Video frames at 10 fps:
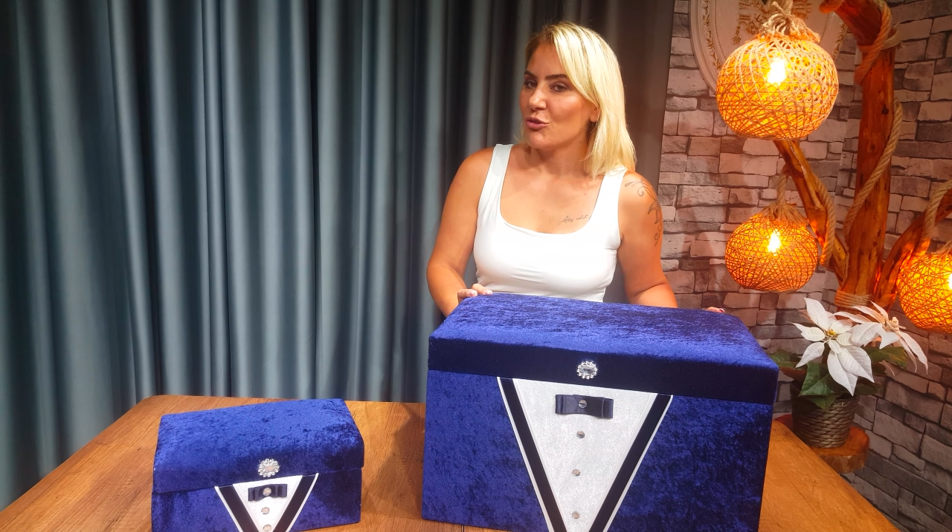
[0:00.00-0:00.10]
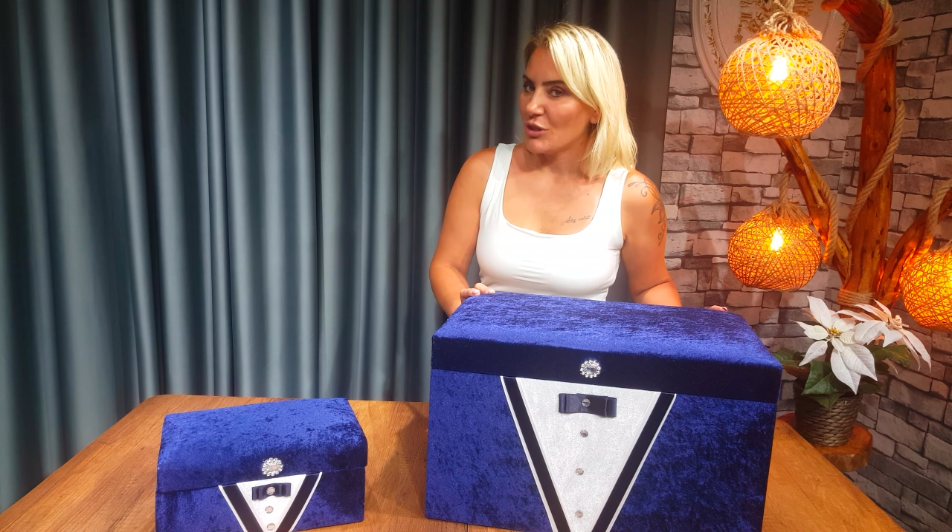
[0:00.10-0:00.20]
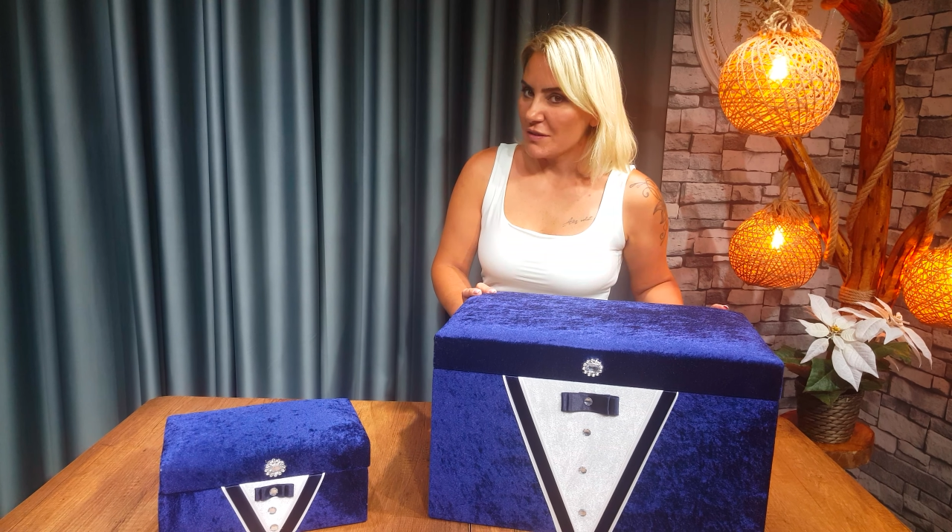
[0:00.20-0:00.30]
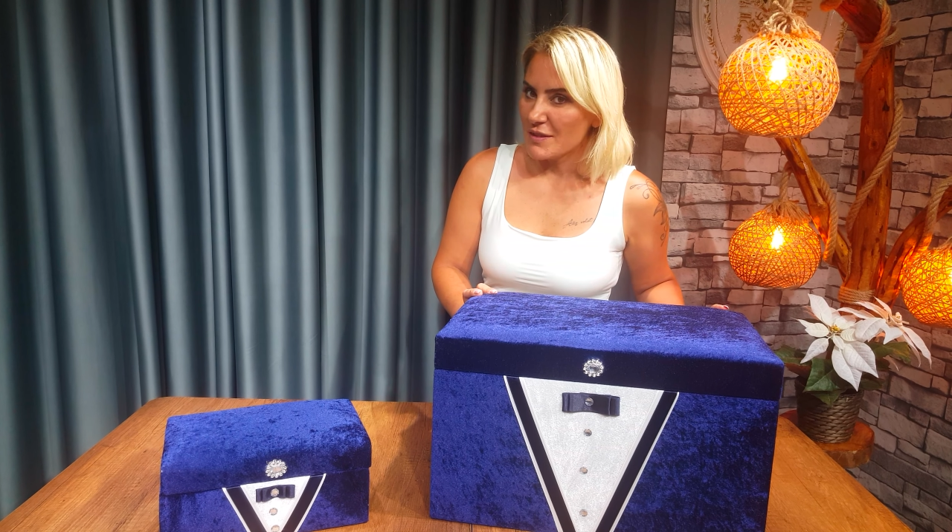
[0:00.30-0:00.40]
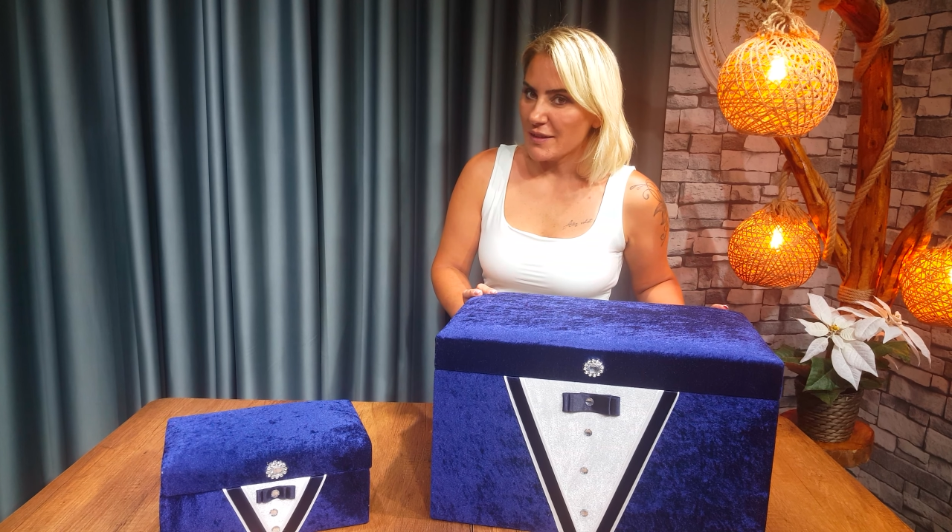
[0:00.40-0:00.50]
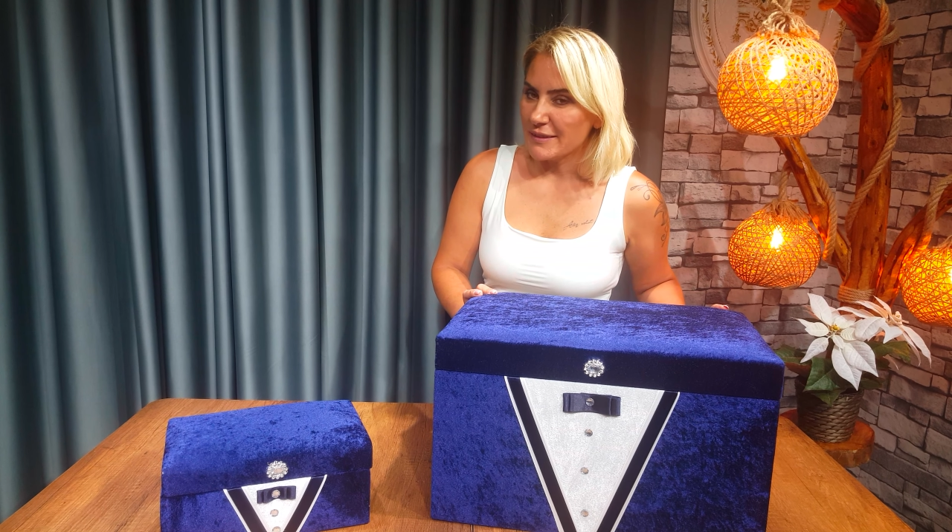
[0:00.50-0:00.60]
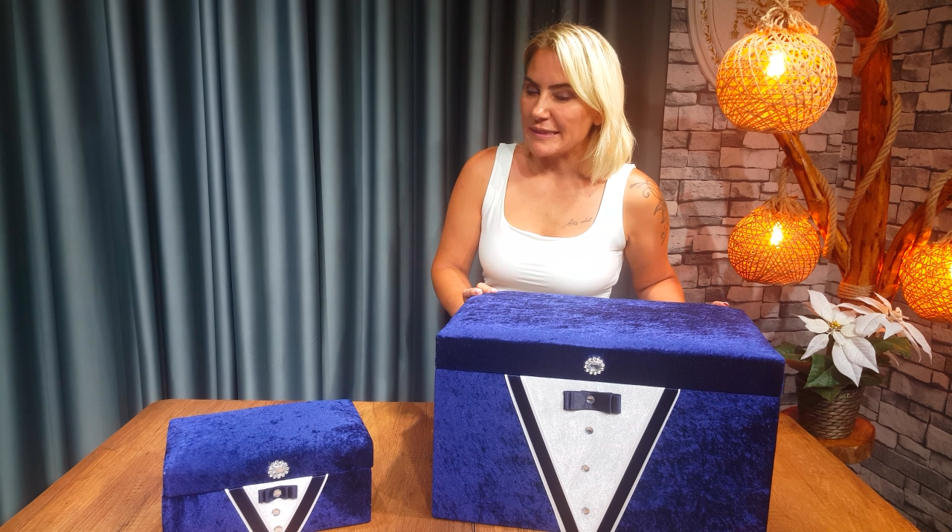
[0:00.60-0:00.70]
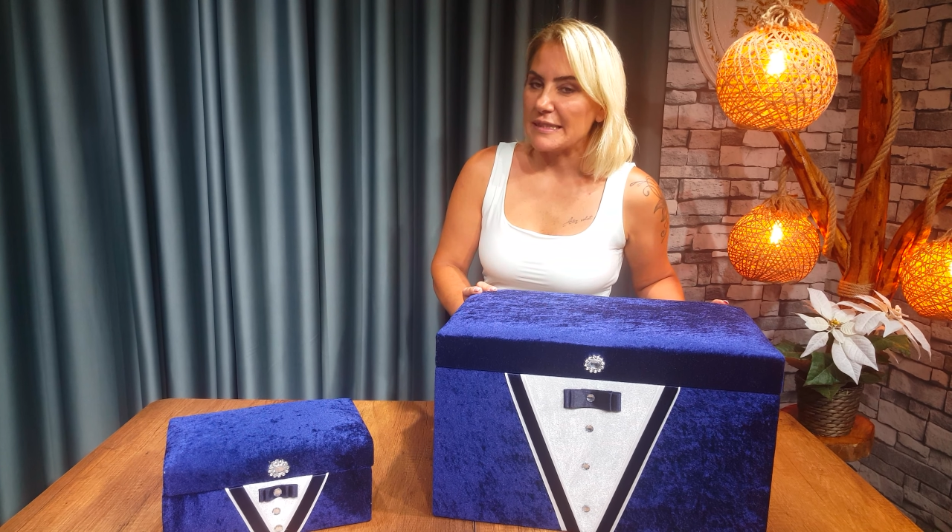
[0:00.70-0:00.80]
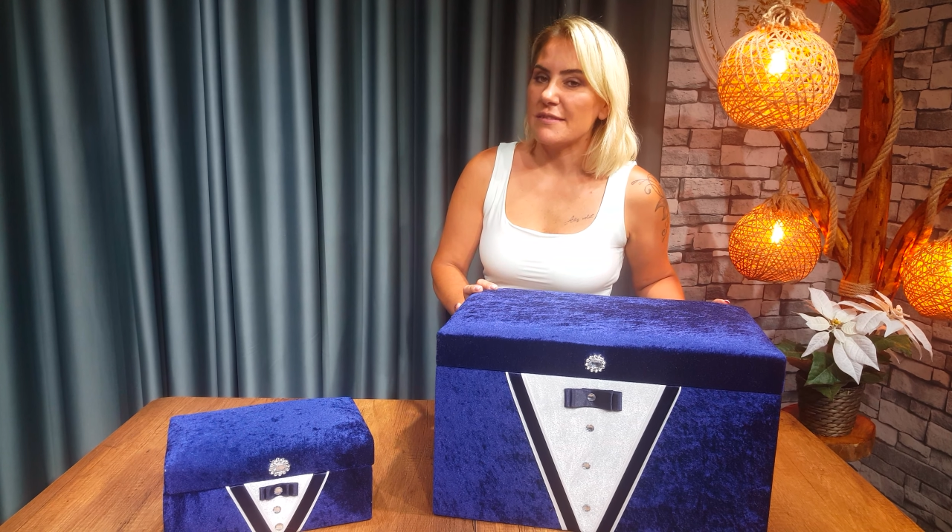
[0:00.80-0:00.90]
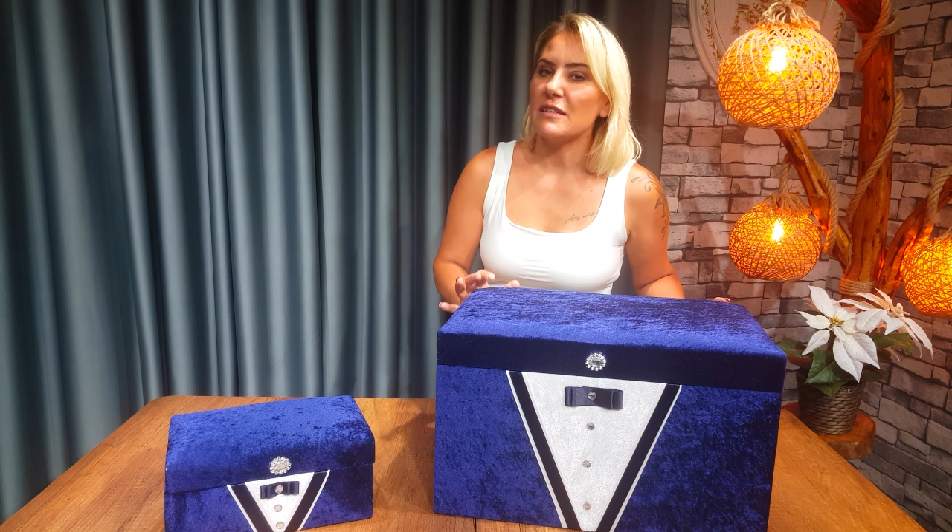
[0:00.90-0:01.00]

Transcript: çeyiz sandıklarını